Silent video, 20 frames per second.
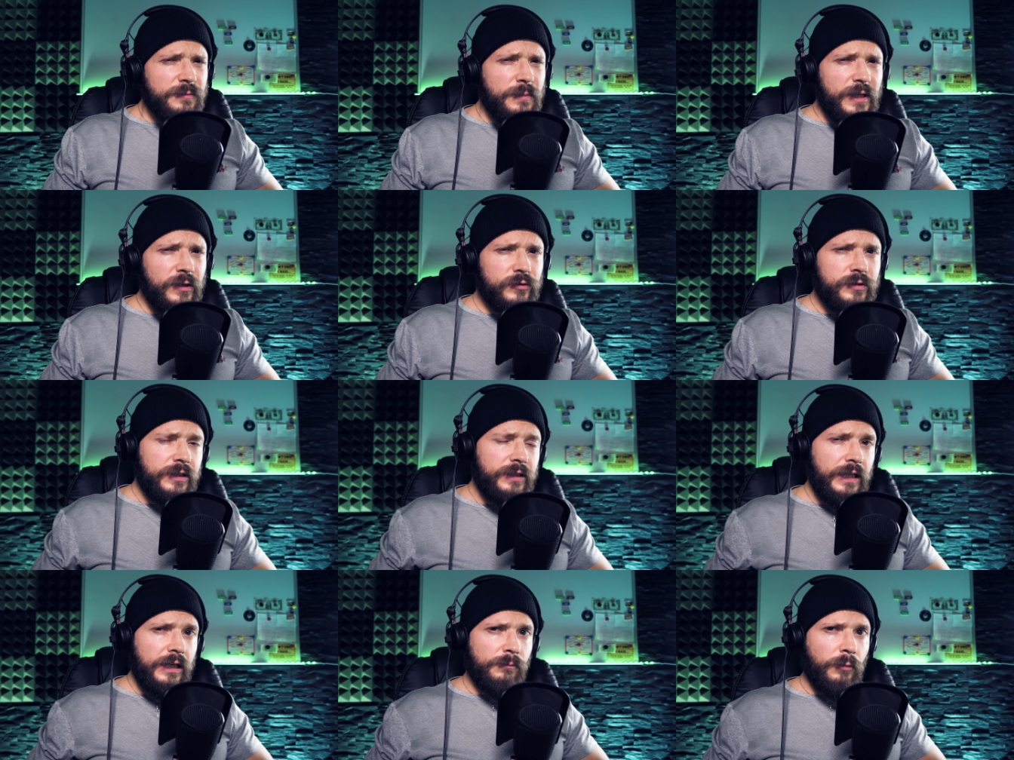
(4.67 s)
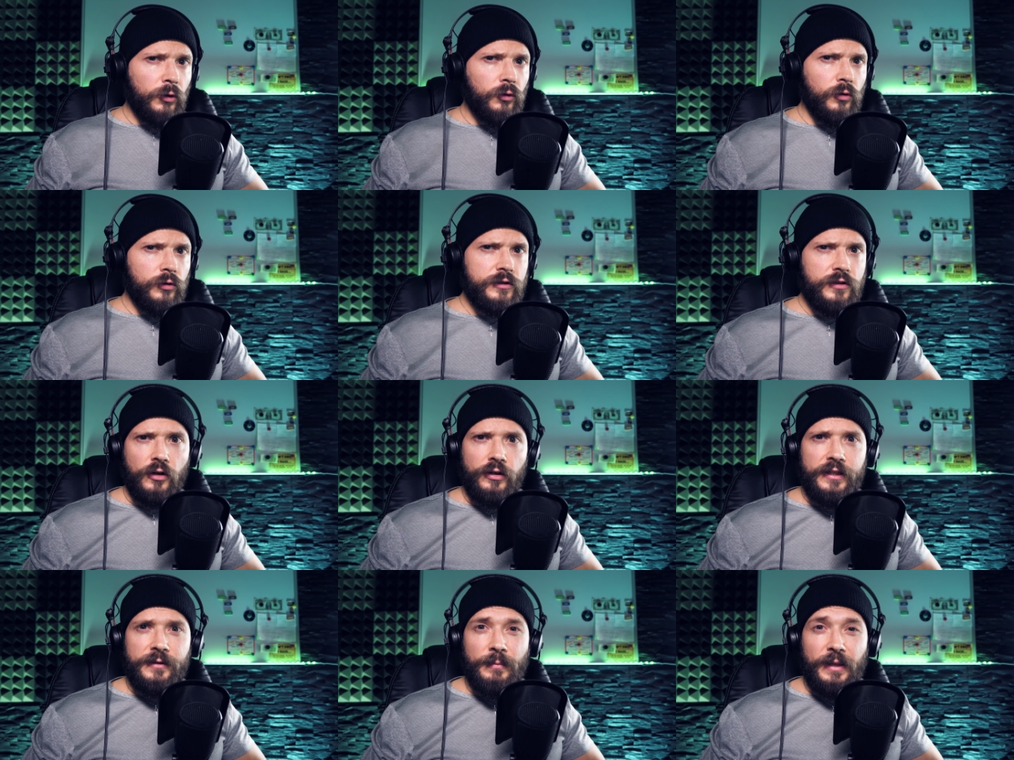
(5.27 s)
Minoxidilprodukt
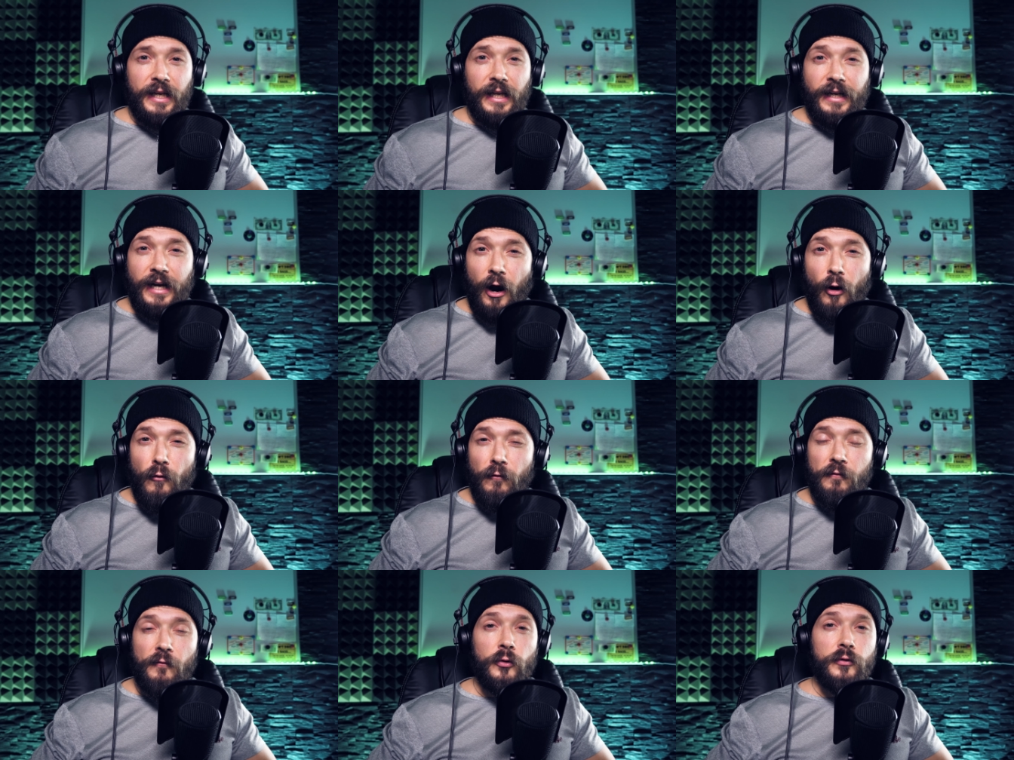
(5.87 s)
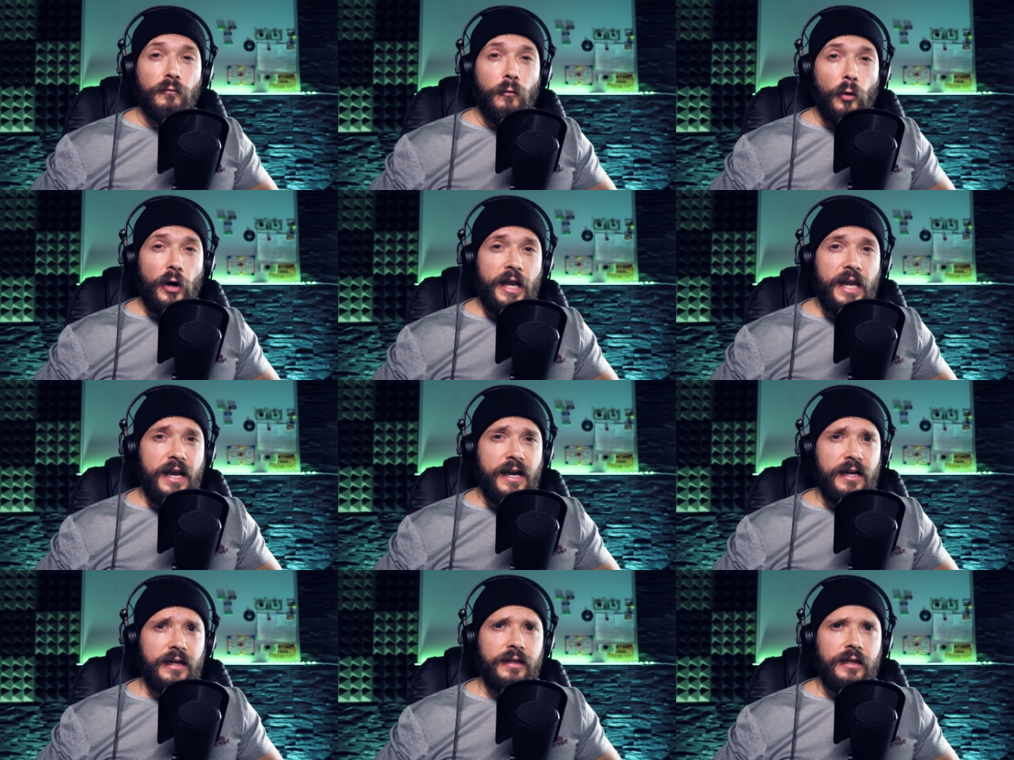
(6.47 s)
soll ich mir denn kaufen und
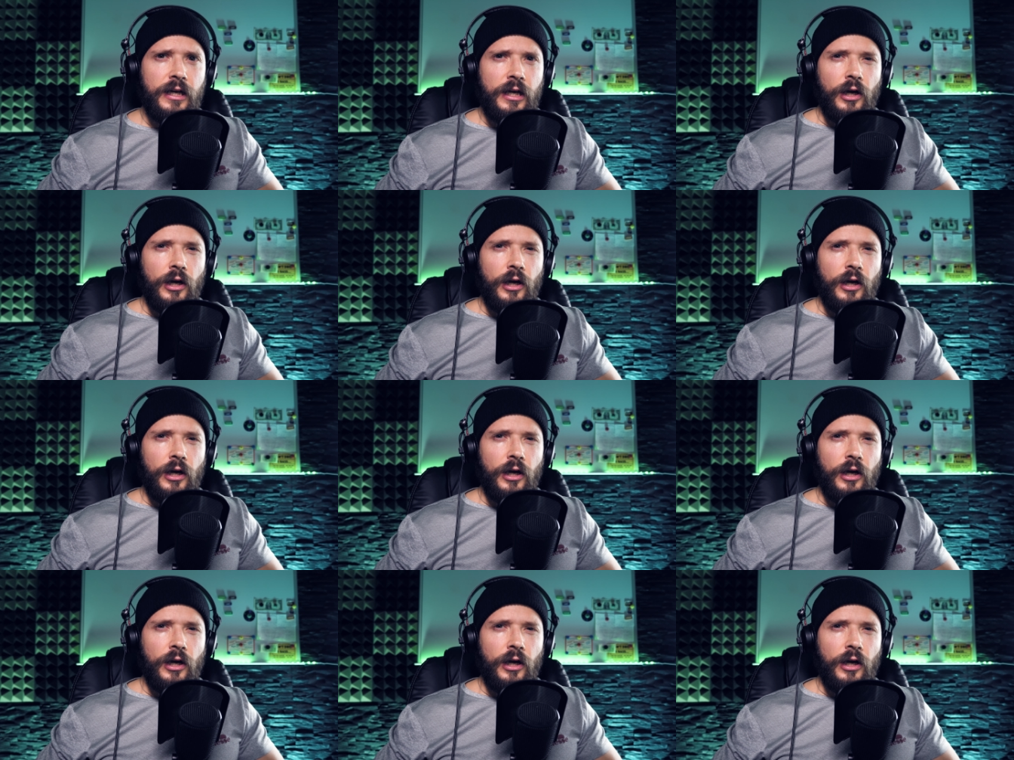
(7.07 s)
woher?